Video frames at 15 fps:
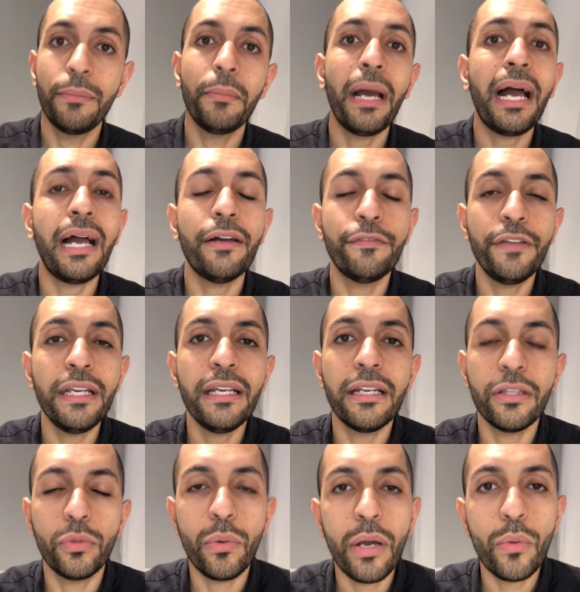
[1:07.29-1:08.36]
مع
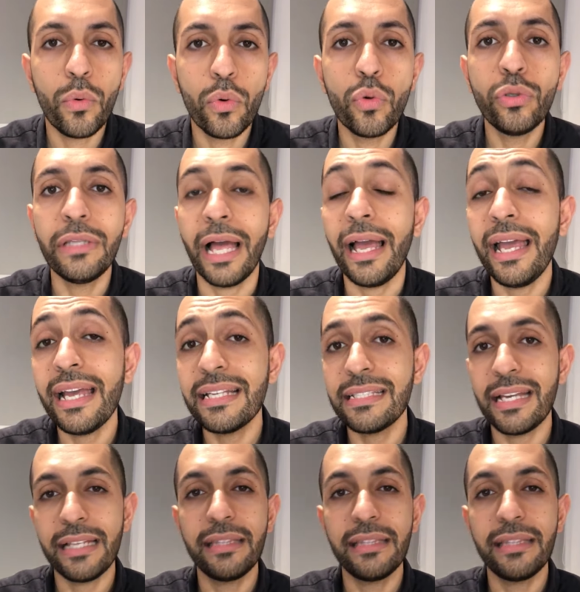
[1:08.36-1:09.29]
فكره ووجود هذا